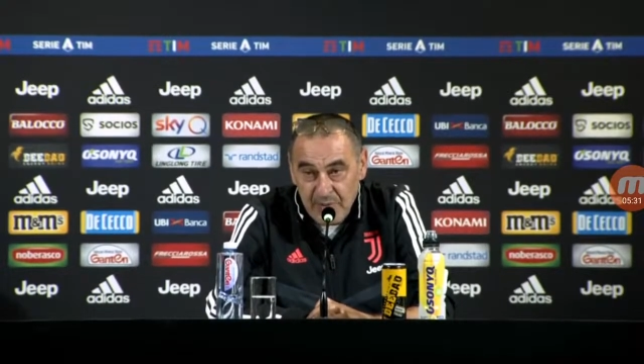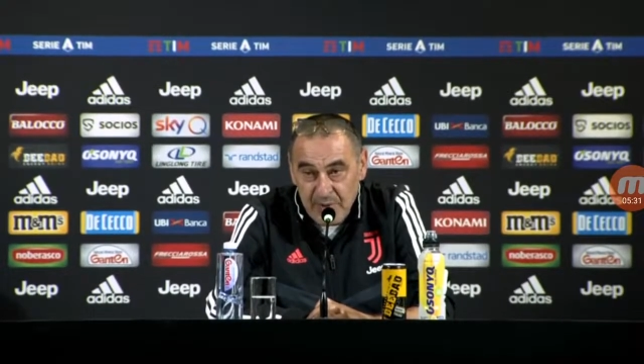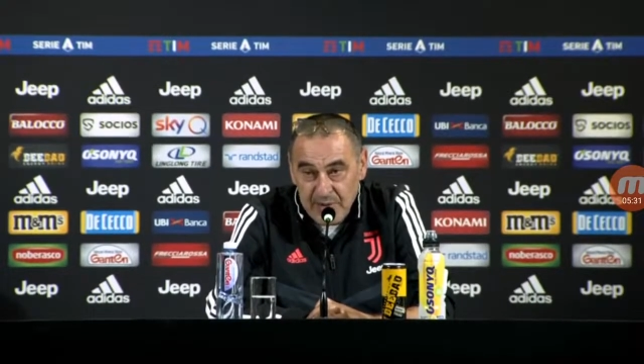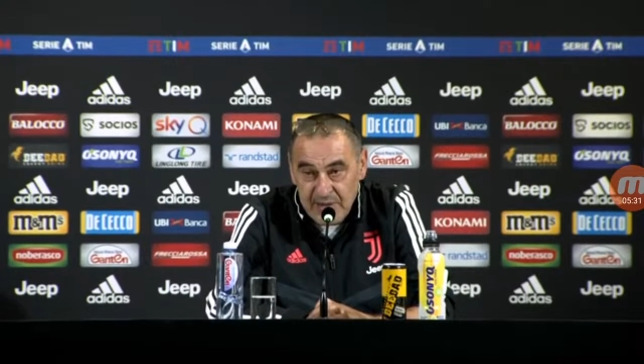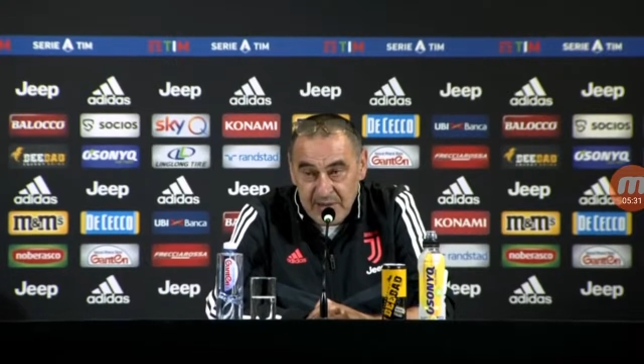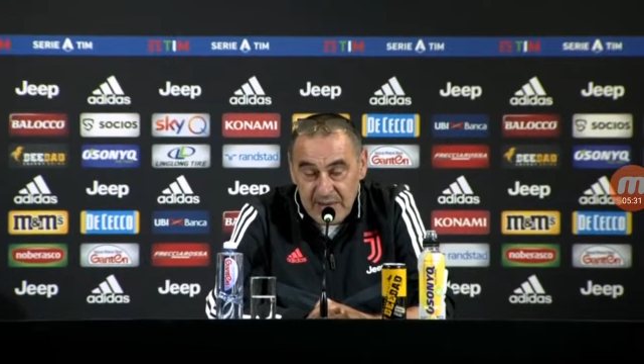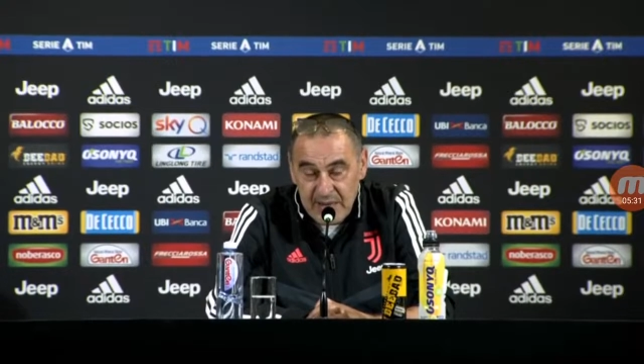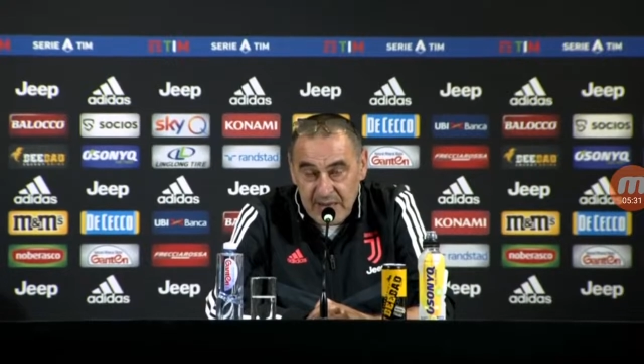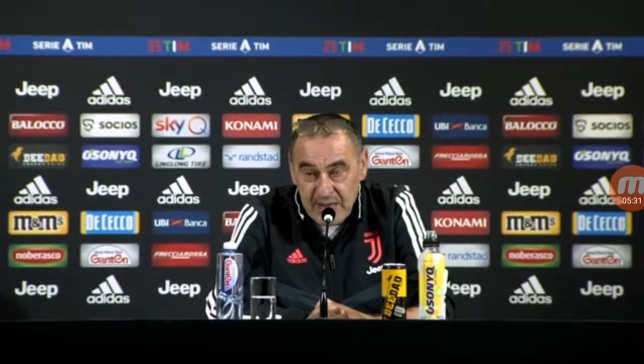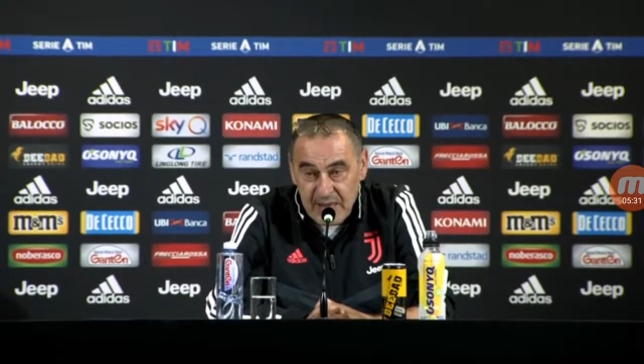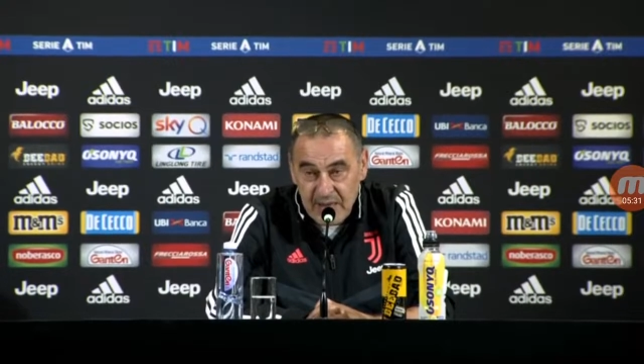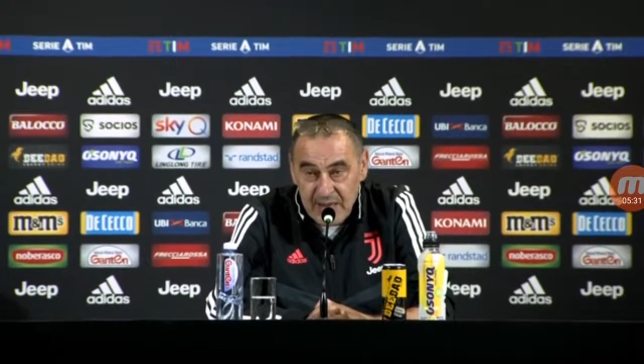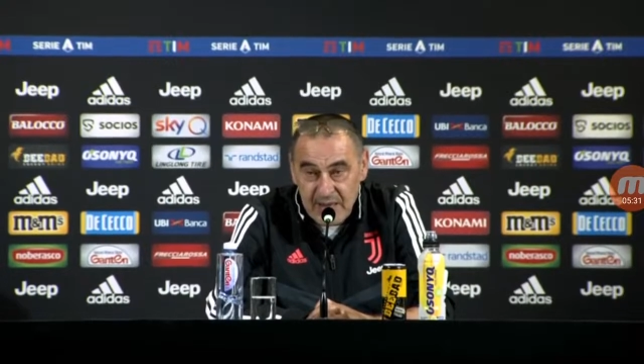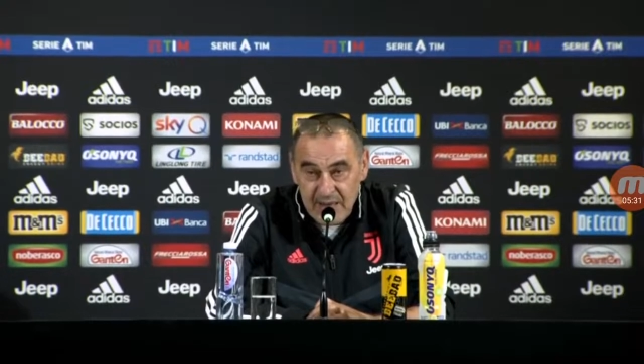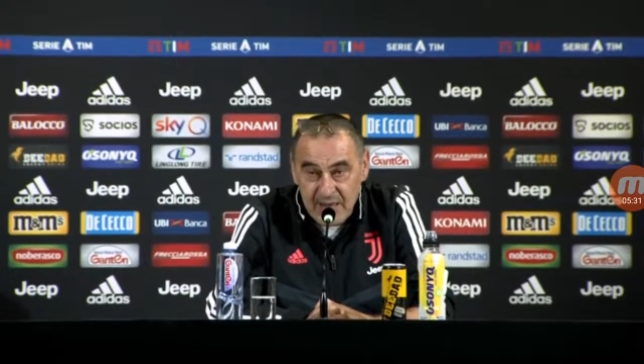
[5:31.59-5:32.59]

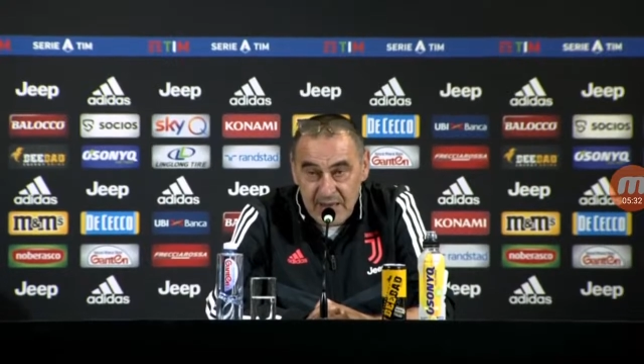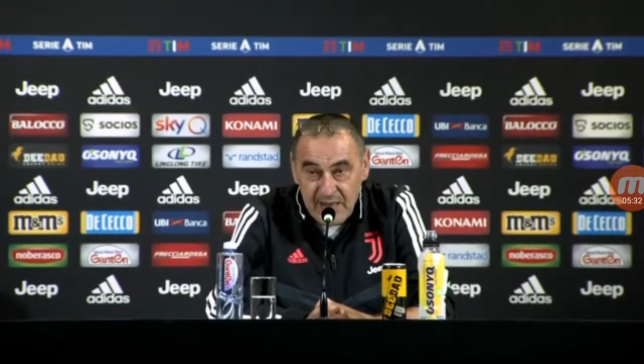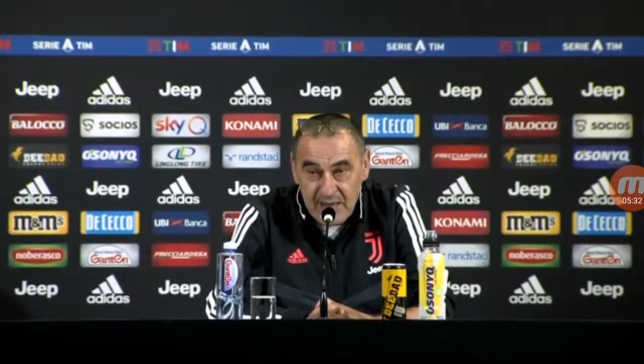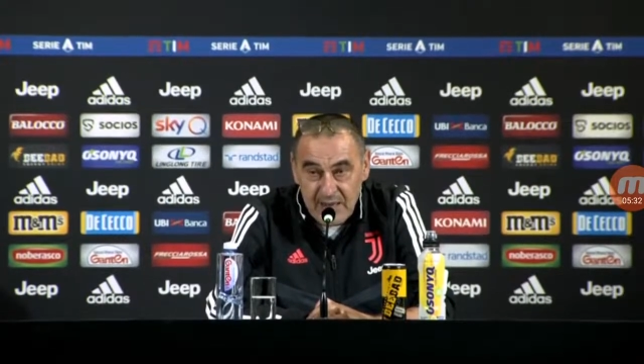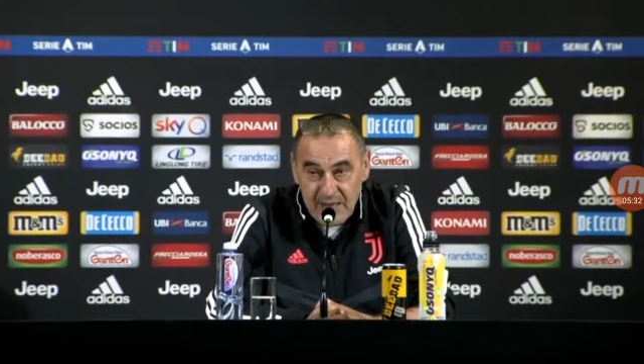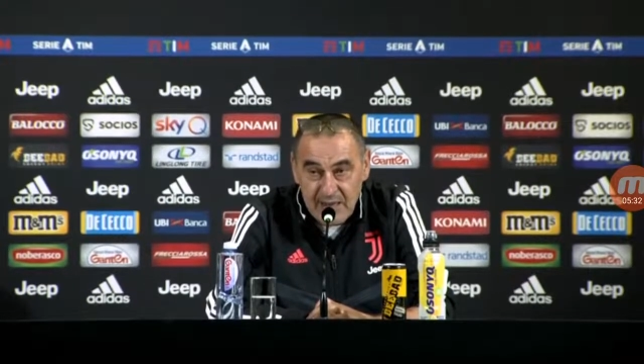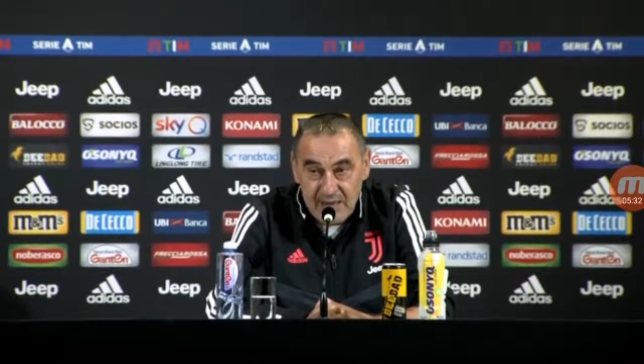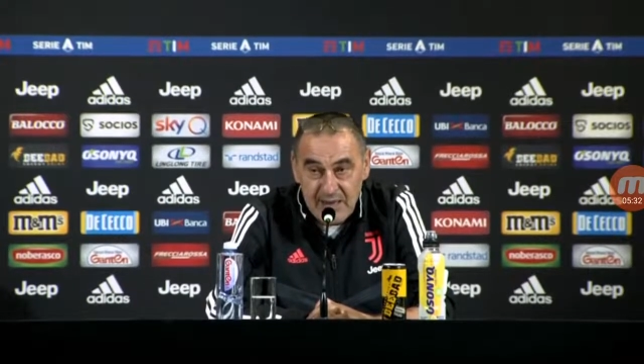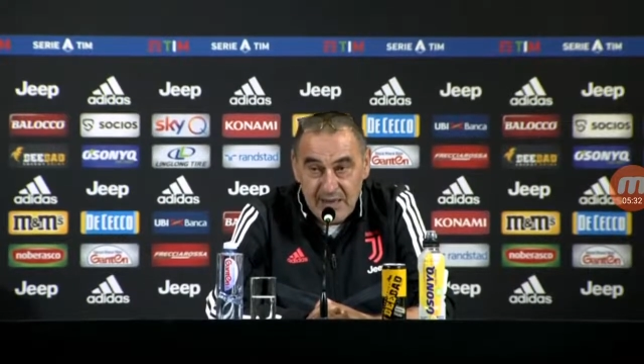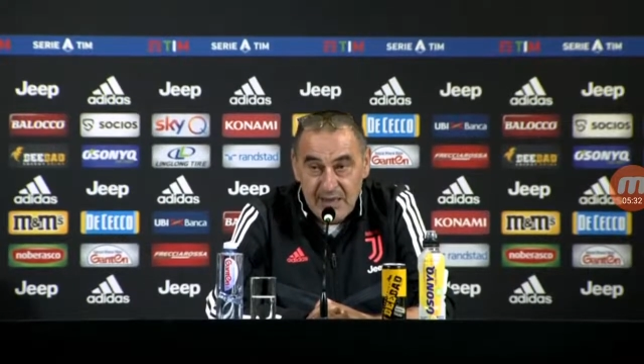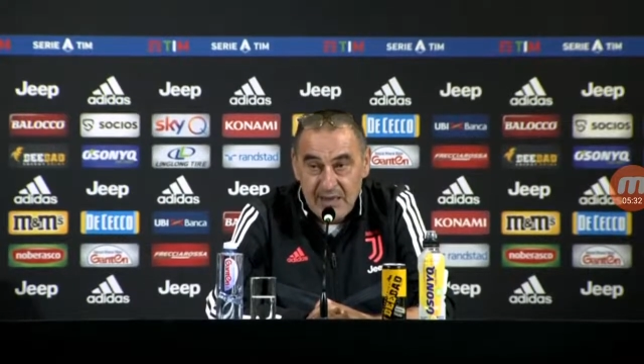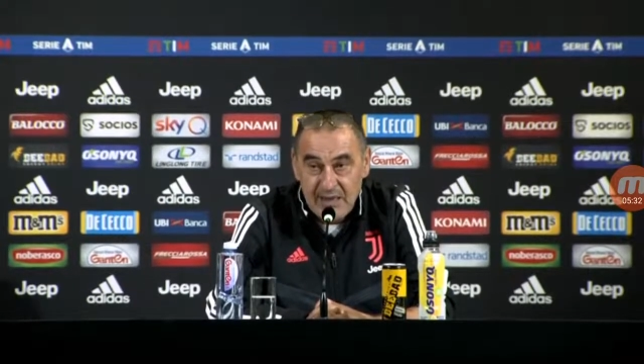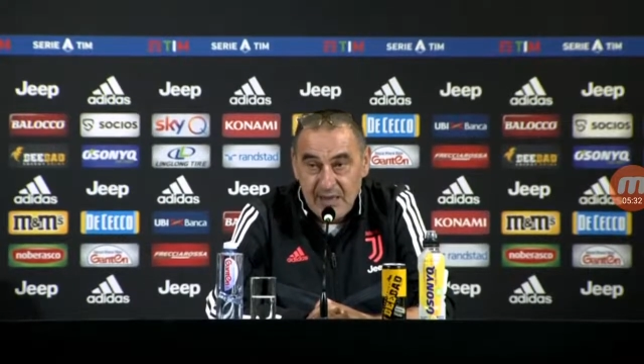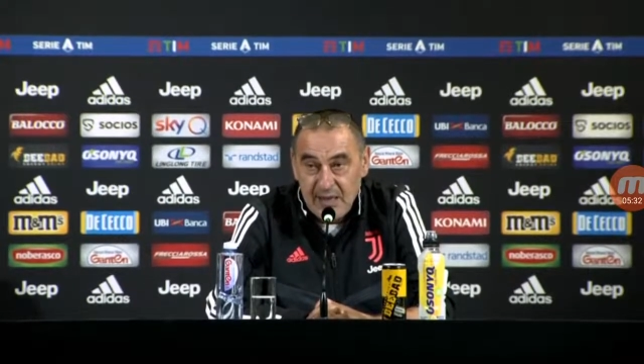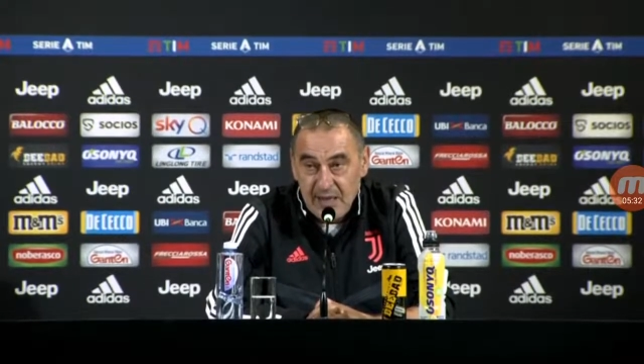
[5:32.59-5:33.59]
partita,
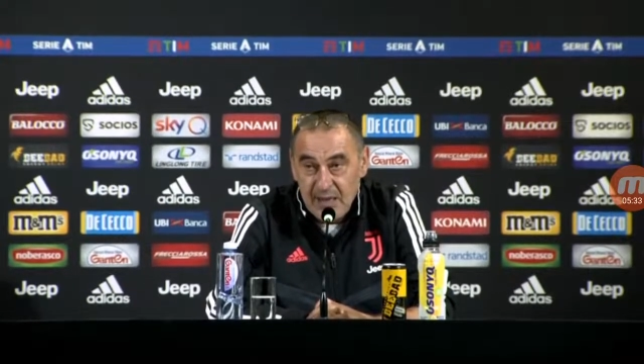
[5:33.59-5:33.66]
eh,